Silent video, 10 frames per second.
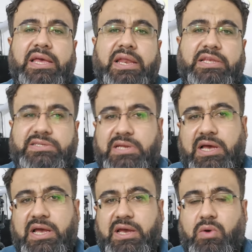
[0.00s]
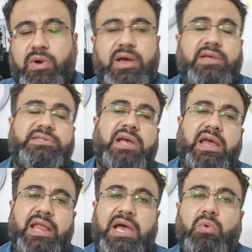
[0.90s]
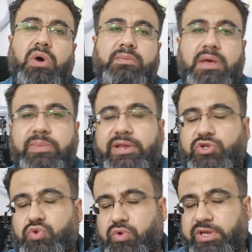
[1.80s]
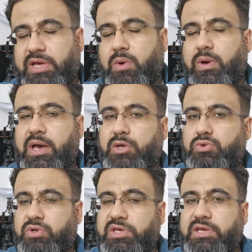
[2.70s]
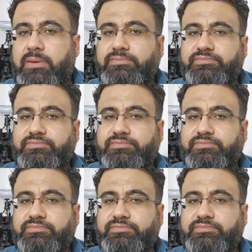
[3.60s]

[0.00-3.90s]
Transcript: للاصلاح واصلاح الاحوال ما بين سوريا وتركيا